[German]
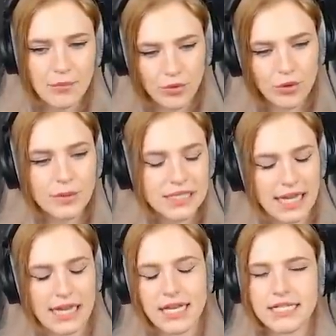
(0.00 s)
ein Buch mit
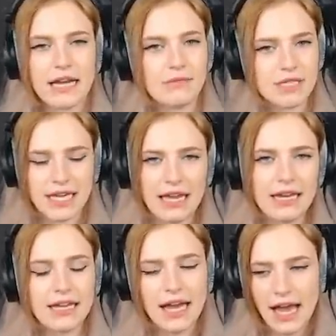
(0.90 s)
Regeln, die haben sich alle
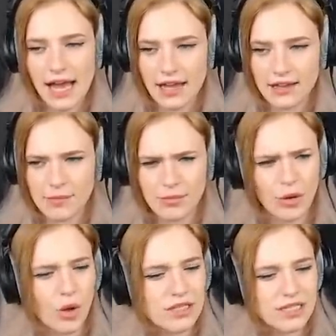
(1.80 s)
ihre Haare
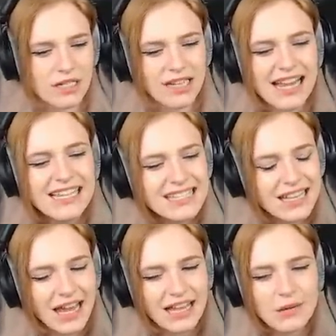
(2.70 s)
blondiert, als
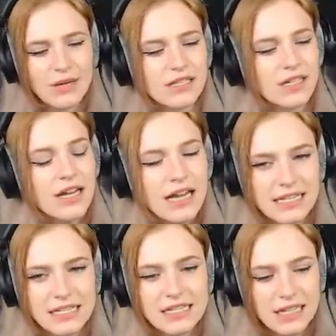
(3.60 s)
kleine Mädchen.
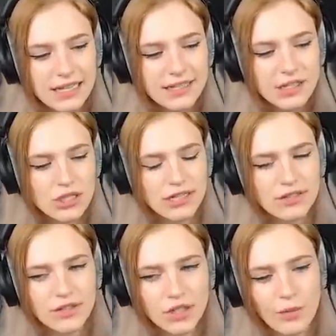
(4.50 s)
Das ist richtig schlecht
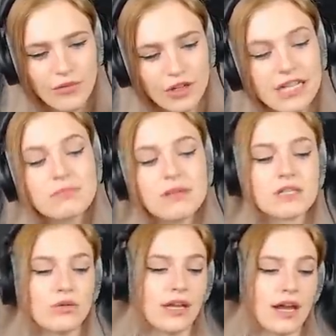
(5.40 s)
für die Kopfhaut, als
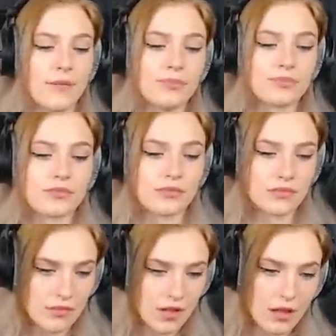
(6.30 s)
Person, ja?
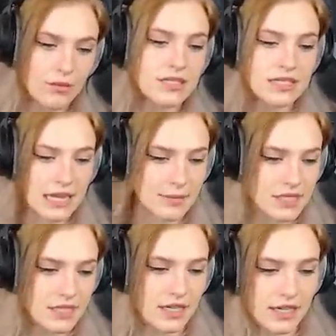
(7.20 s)
Mit
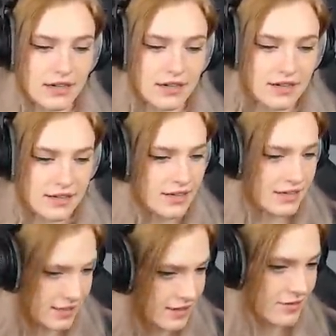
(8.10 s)
selbst, äh,
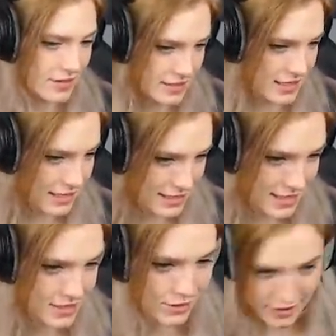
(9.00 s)
hier, wie ihr seht, das
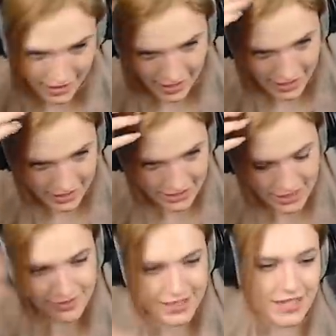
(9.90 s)
hier ist deutlich heller als
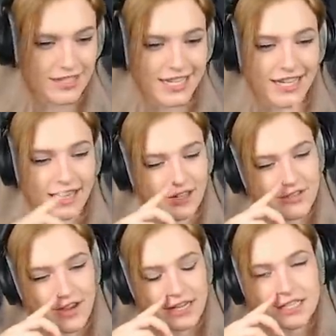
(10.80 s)
das, was tatsächlich
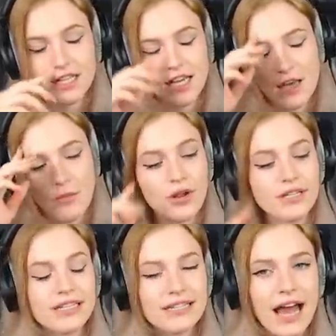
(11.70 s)
rauswächst.
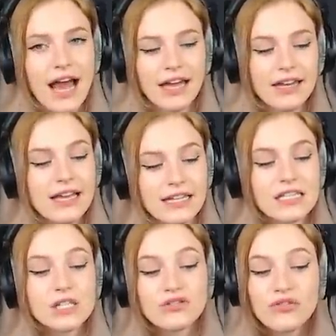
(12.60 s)
Blondierten Haaren, das
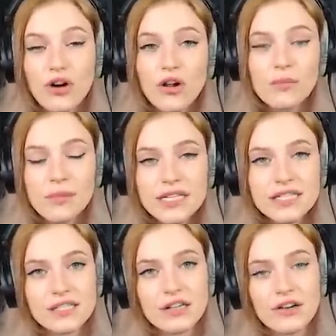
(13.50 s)
ist voll
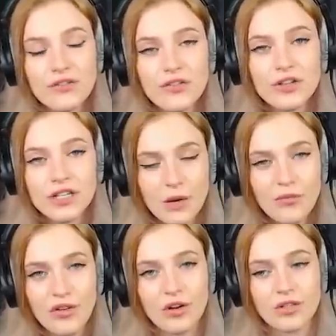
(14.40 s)
mies für die
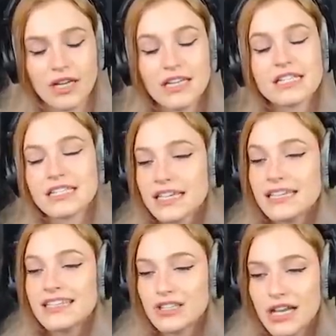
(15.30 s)
Kopfhaut, ja. Das ist
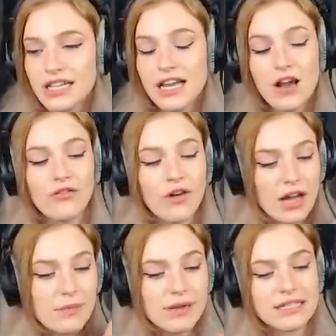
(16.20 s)
richtig schlecht, vor
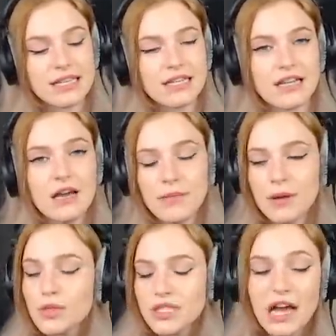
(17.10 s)
allem als Kind. Meine
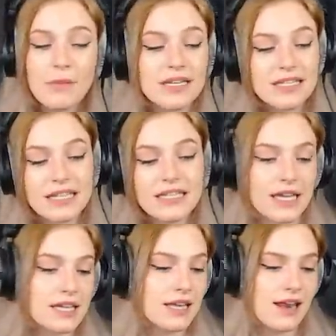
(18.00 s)
Mutter hat mir das richtig,
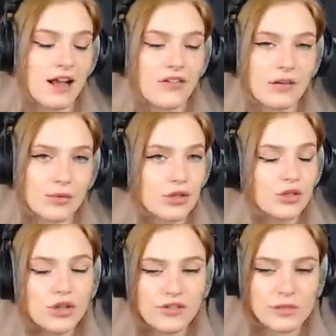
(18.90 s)
richtig lange verboten,
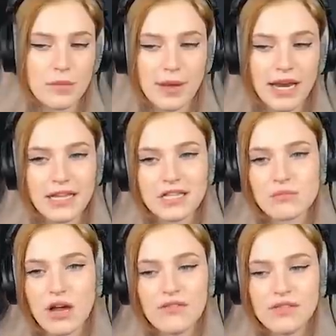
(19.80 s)
irgendwas mit meinen Haaren zu
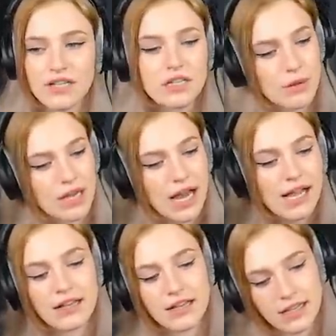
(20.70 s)
machen, weil die
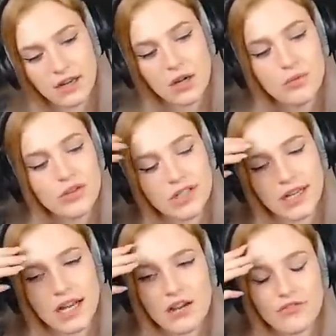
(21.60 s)
Chemikalien ja deine Kopfhaut
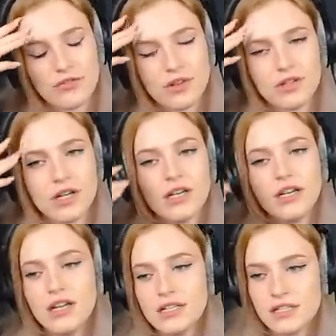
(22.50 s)
angreifen. Und wenn du dann
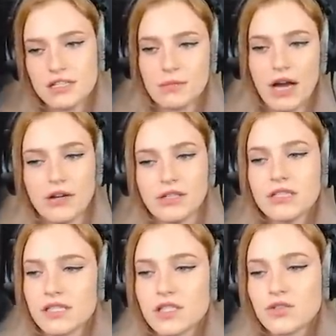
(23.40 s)
sensible Haut
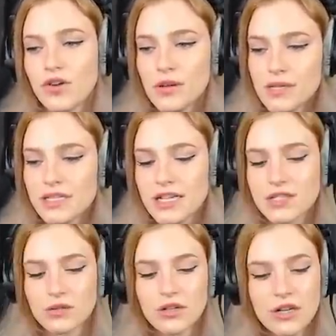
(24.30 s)
hast, das ist voll mies.
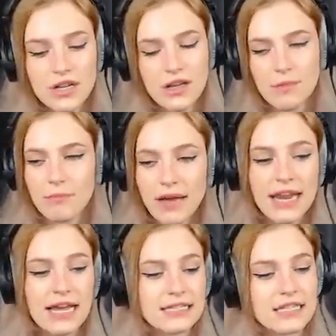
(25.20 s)
Also, meine
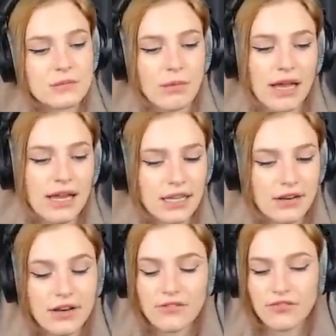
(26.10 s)
herzliches Beileid
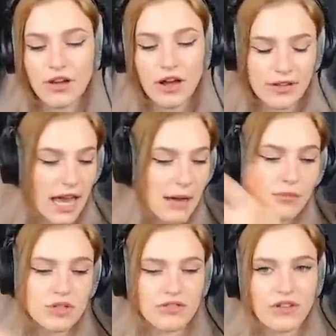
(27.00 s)
an
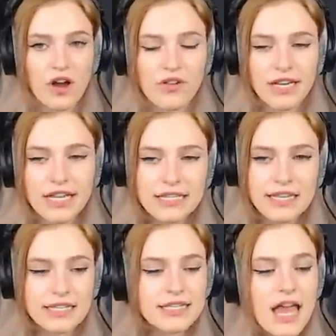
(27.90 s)
namenlose Frau. Wir nennen sie
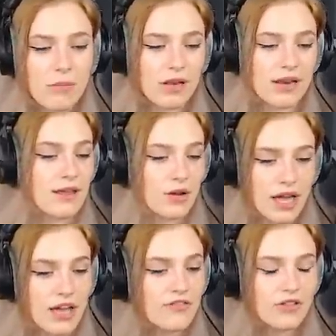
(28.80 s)
jetzt Emily,
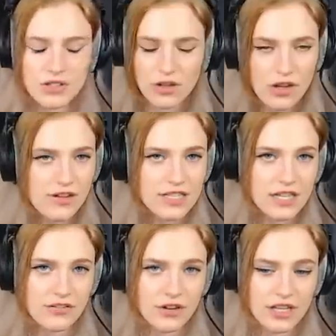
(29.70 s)
okay? F sorry, falls
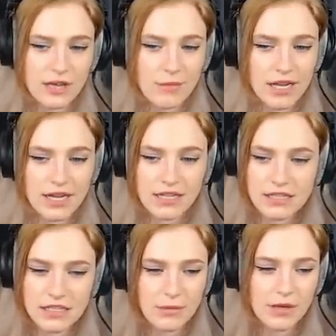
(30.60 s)
eine von euch Emily
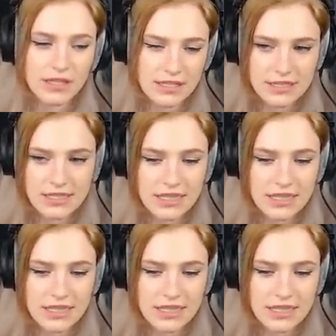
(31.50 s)
heißt, aber das ist jetzt